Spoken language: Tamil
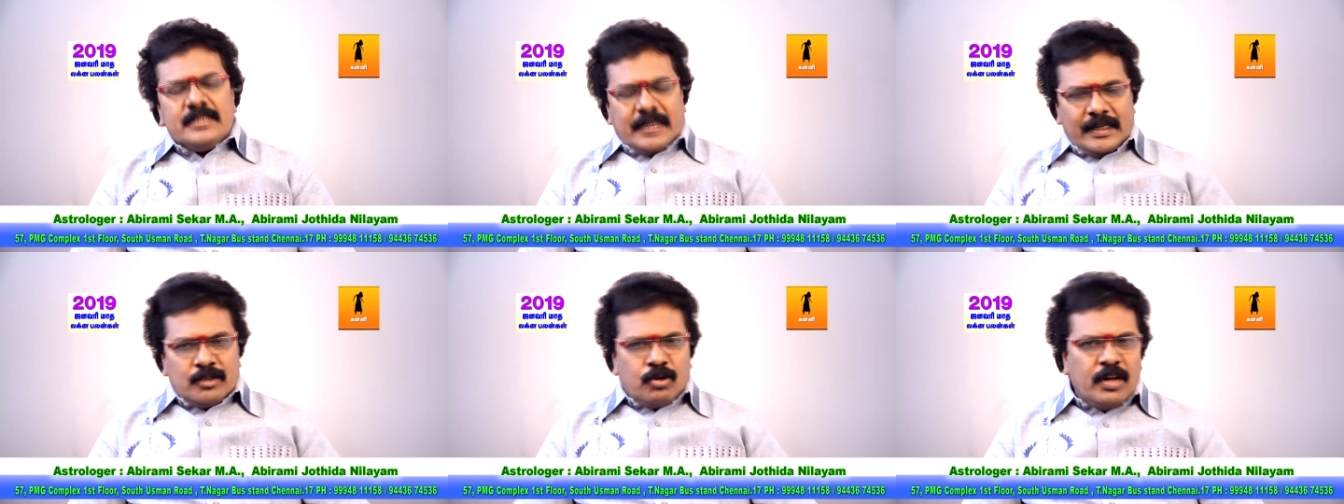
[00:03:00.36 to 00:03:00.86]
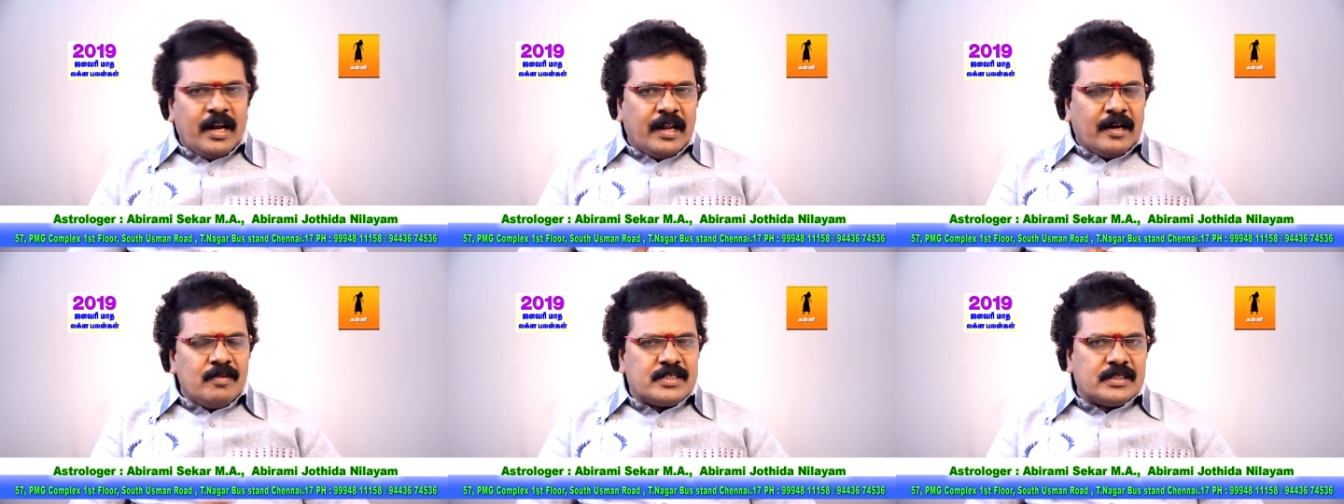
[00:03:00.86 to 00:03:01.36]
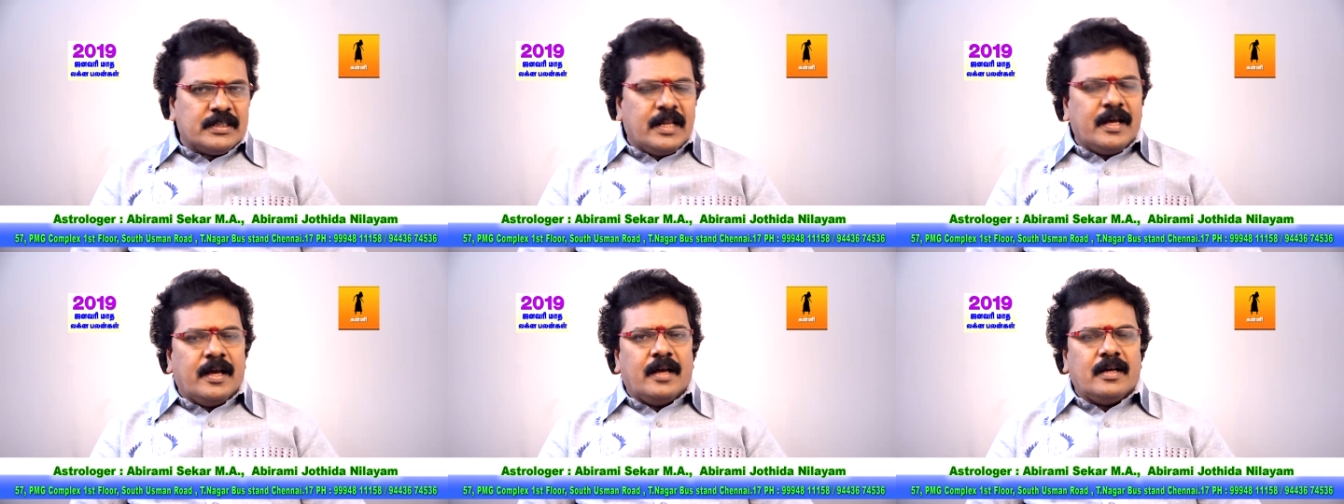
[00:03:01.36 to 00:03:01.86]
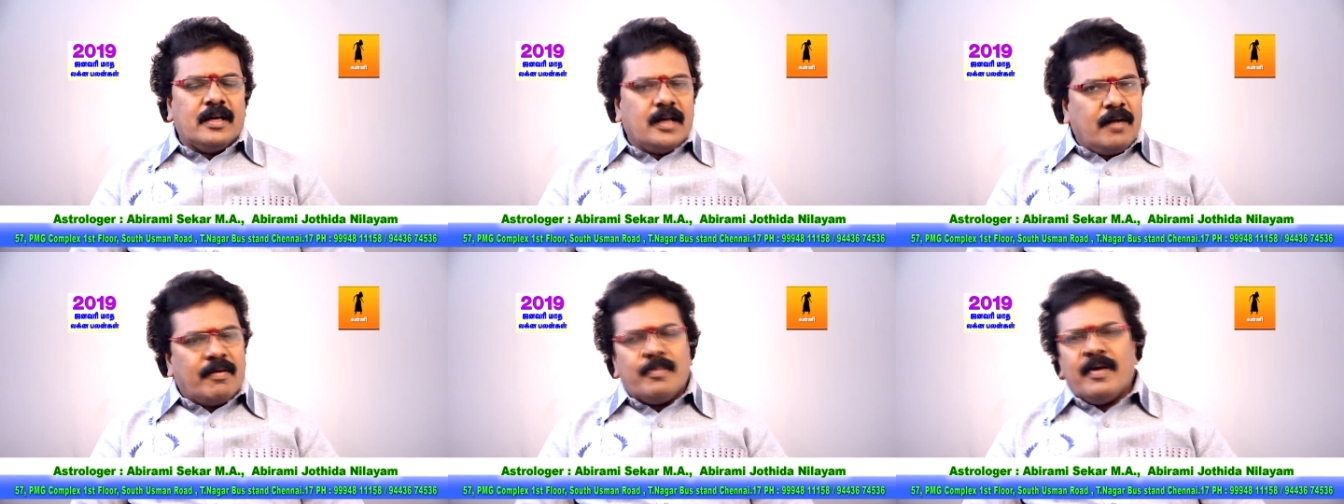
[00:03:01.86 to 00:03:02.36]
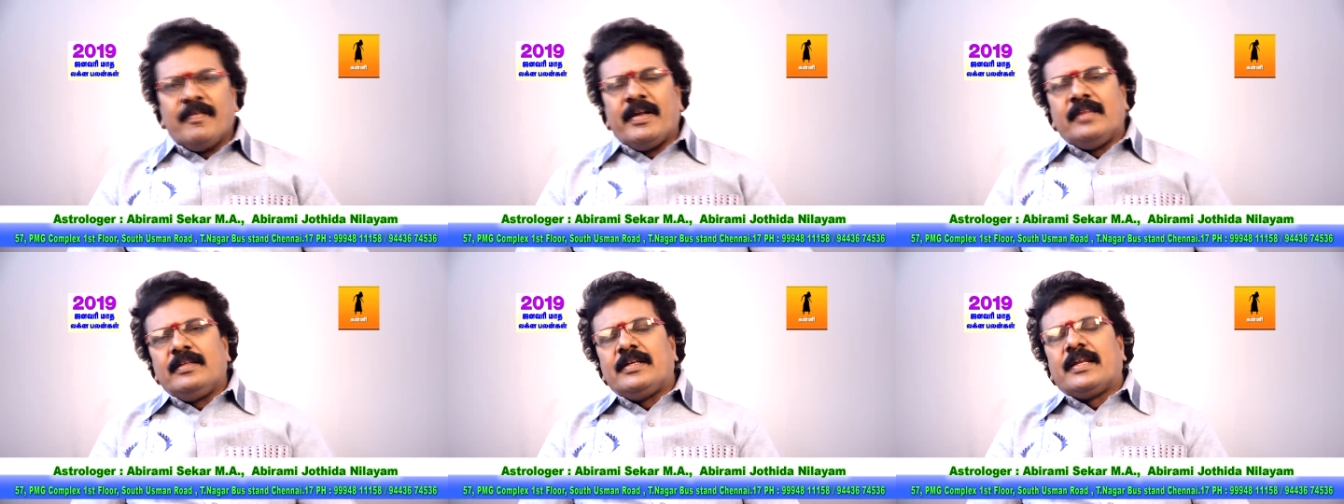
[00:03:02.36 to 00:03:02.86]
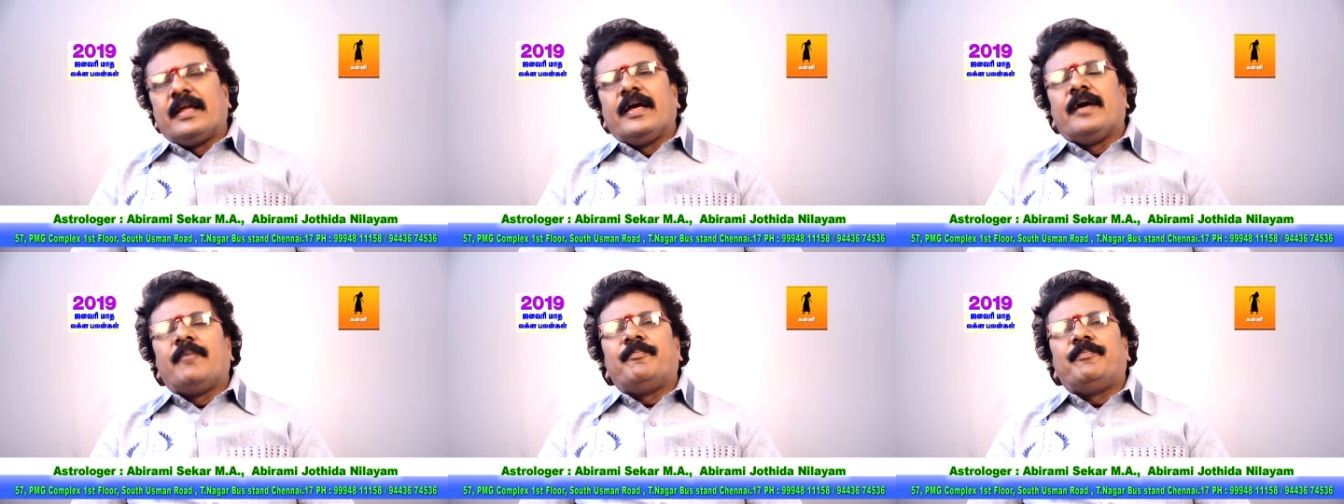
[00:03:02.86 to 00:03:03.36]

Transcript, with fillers: சக தொழிலாளர்கள் விஷயத்தில் கவனமாகவே இருந்துட்டுருங்க